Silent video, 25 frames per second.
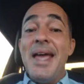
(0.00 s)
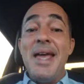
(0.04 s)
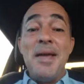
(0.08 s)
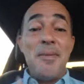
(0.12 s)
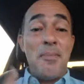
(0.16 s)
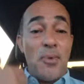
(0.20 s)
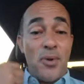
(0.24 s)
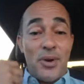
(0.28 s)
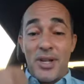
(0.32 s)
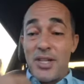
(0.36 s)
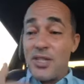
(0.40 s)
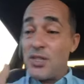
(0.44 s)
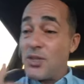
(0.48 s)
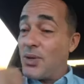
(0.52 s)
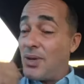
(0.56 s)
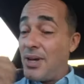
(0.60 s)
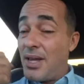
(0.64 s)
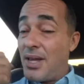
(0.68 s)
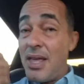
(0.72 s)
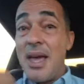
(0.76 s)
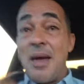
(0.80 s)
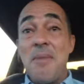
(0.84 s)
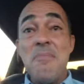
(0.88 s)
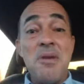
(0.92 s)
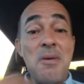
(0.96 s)
Y por eso le
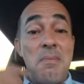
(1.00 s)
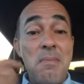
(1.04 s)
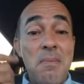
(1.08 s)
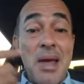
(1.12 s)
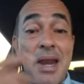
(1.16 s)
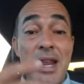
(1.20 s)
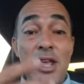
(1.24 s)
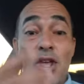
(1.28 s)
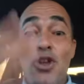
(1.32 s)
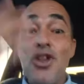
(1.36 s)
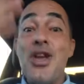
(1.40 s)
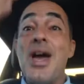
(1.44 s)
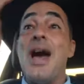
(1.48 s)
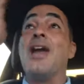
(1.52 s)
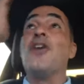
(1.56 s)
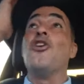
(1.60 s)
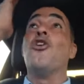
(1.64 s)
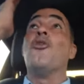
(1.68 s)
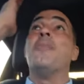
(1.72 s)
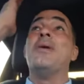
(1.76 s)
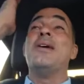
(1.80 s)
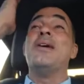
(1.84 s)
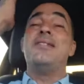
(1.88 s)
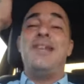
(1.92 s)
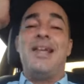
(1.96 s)
dije, bienvenido, ya
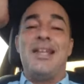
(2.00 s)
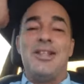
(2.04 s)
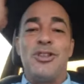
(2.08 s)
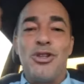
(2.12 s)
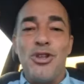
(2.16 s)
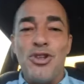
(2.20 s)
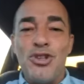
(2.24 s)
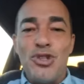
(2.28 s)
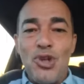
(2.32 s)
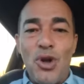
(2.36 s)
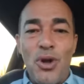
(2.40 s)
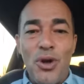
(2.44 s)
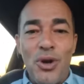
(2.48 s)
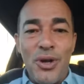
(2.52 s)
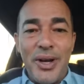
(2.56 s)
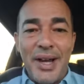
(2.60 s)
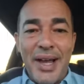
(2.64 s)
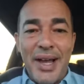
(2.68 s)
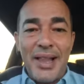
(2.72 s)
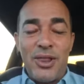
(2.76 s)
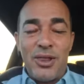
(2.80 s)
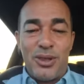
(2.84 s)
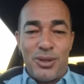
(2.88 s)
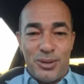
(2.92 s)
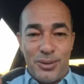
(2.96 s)
no me siento solo en
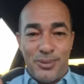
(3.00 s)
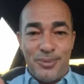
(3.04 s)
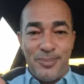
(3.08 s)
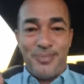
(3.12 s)
esto.